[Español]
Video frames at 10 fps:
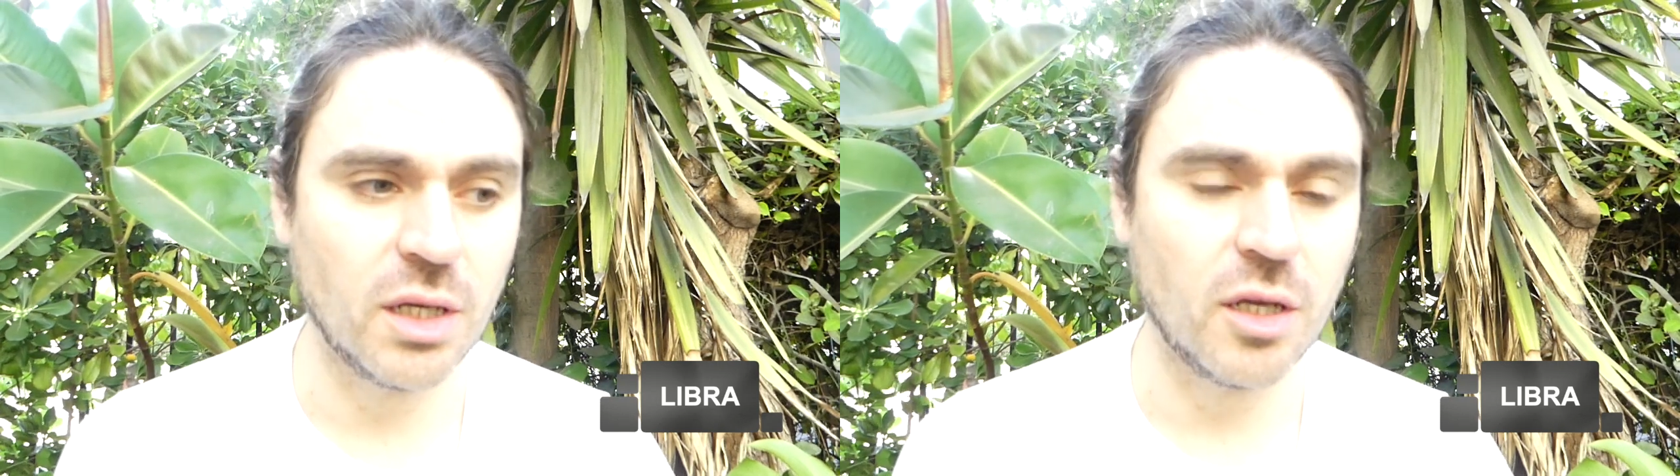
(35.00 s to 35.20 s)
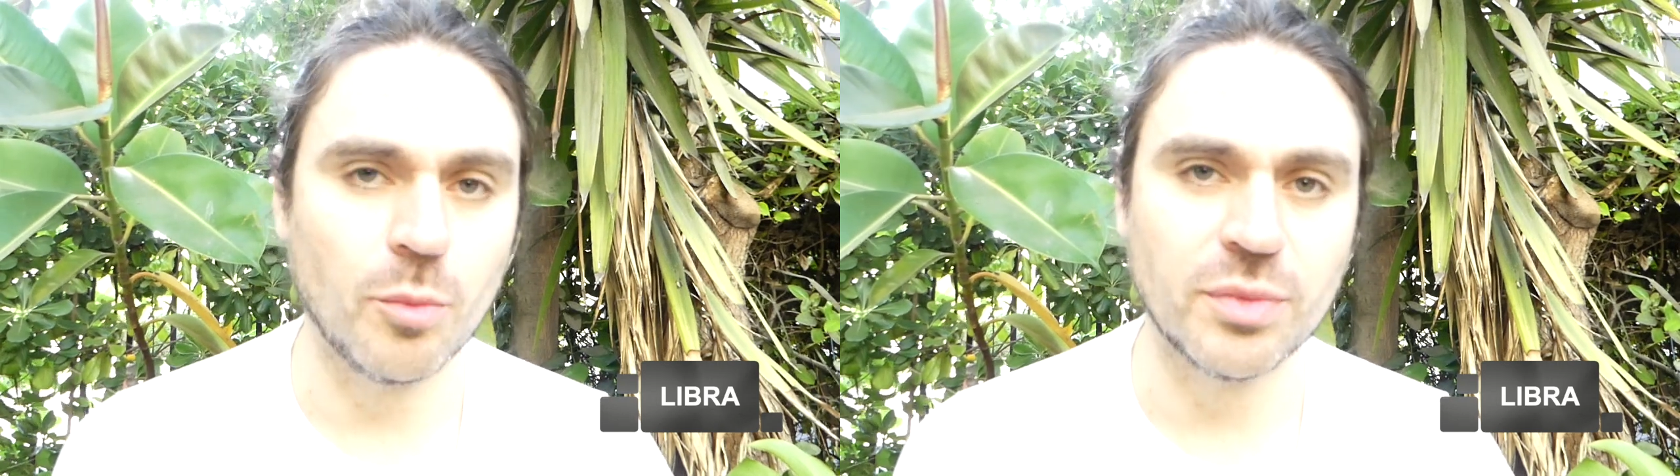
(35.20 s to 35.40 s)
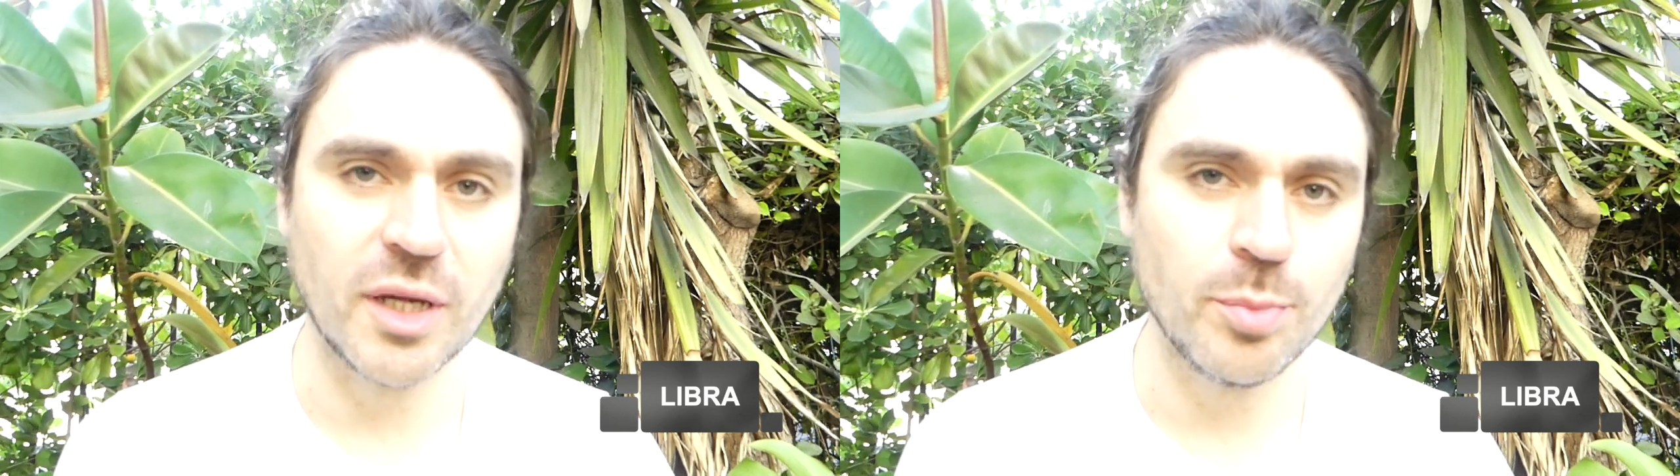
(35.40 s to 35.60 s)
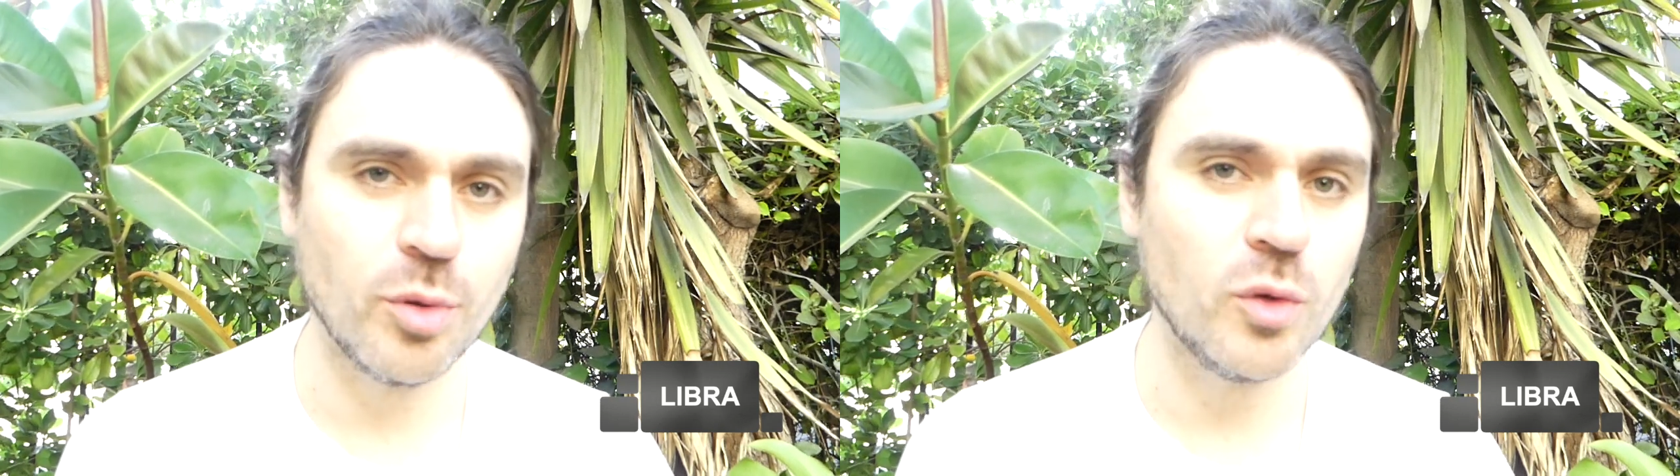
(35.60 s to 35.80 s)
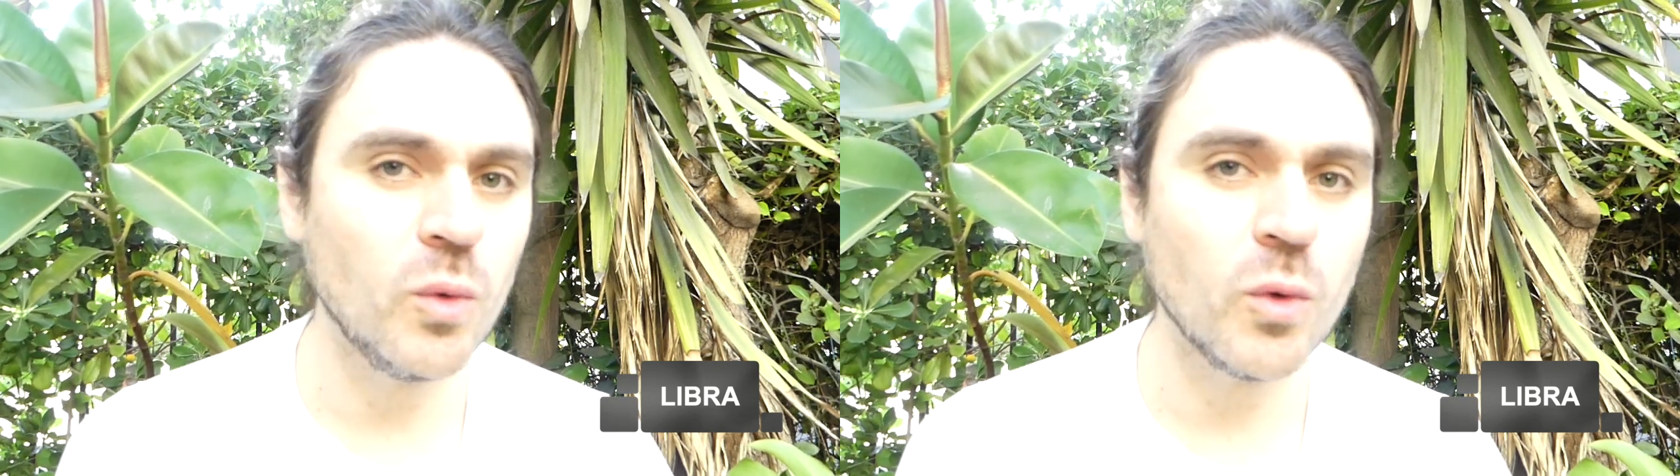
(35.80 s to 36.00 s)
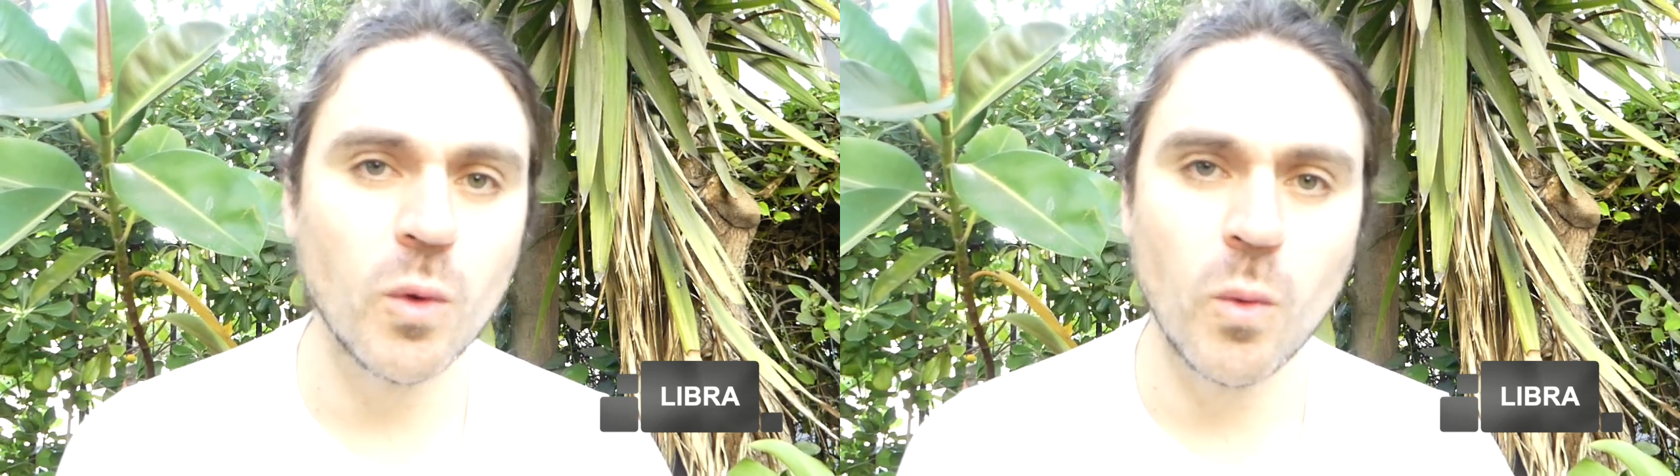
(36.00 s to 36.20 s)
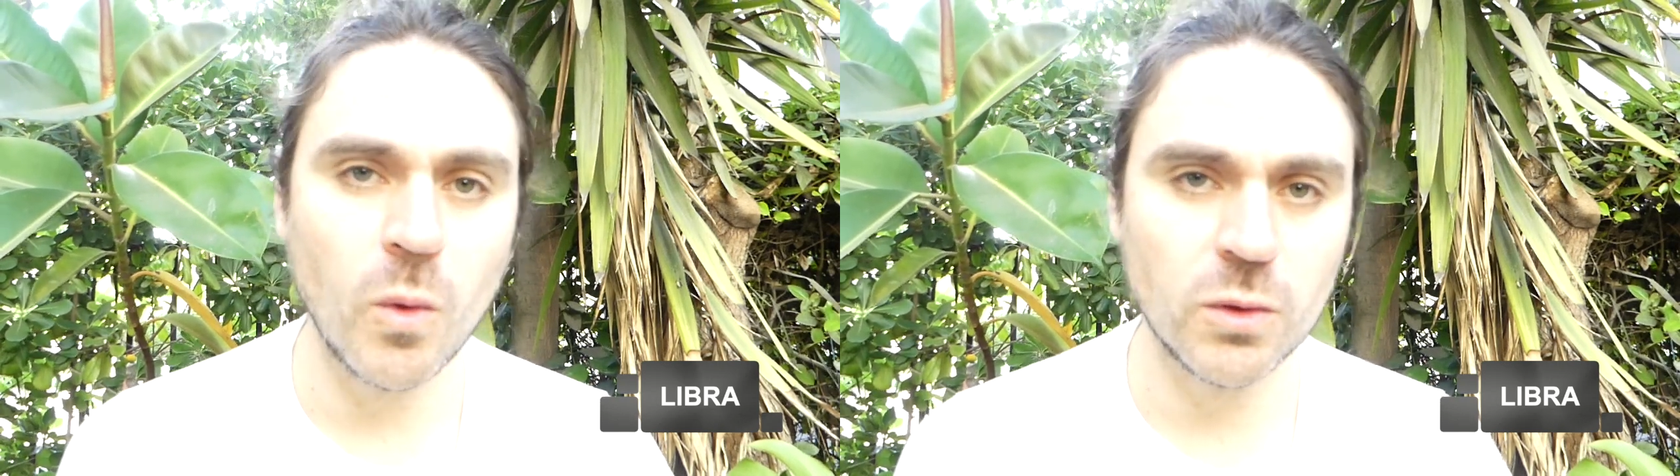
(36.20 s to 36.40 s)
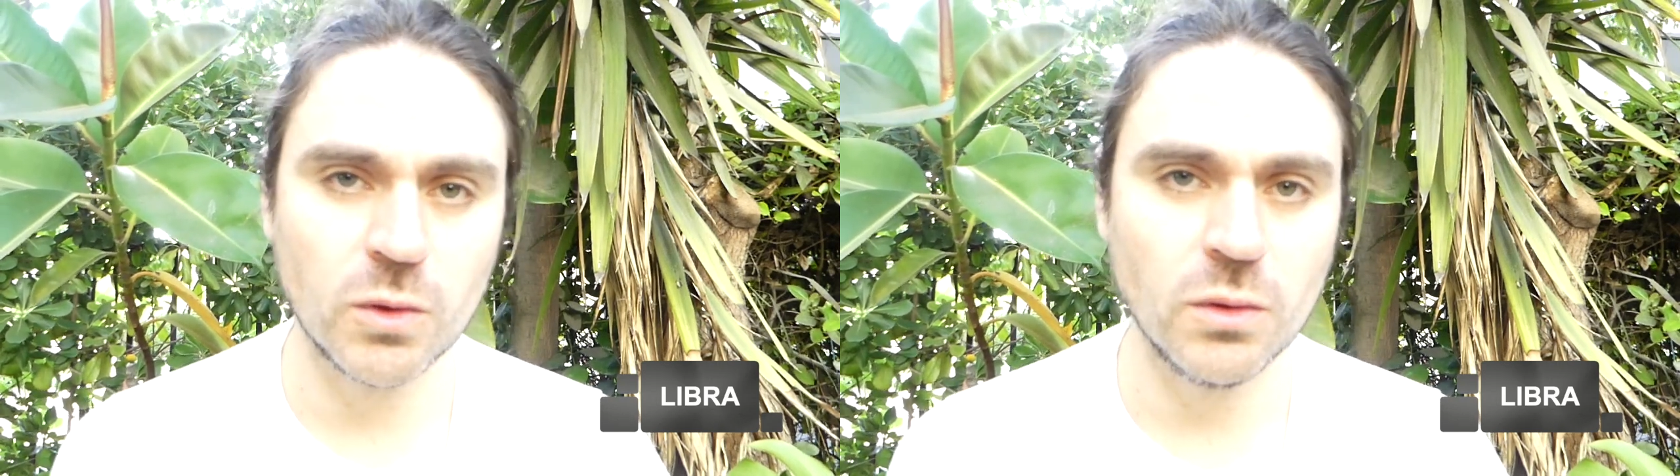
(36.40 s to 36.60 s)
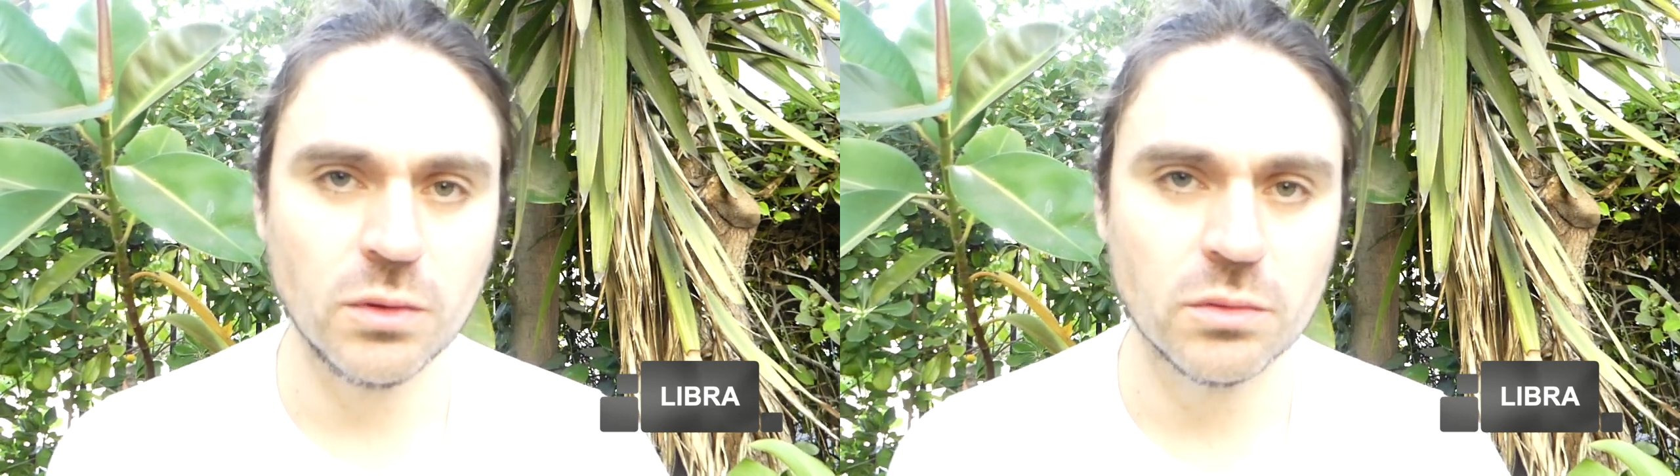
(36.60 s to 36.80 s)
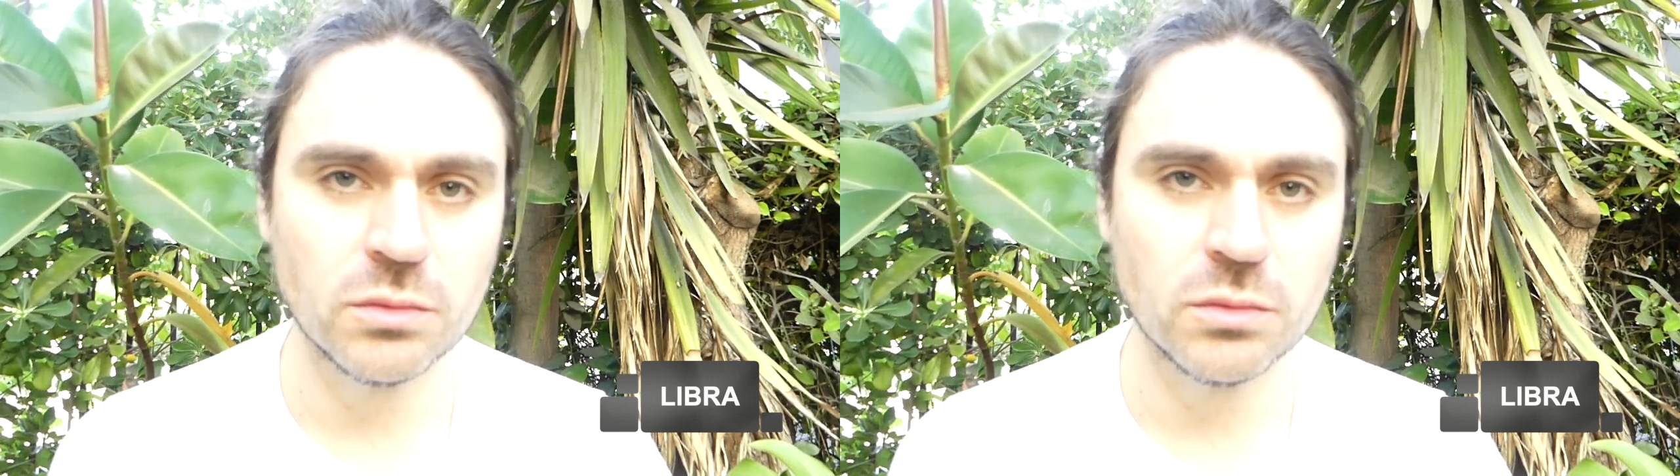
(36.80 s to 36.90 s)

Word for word: que, optar por uno u otro,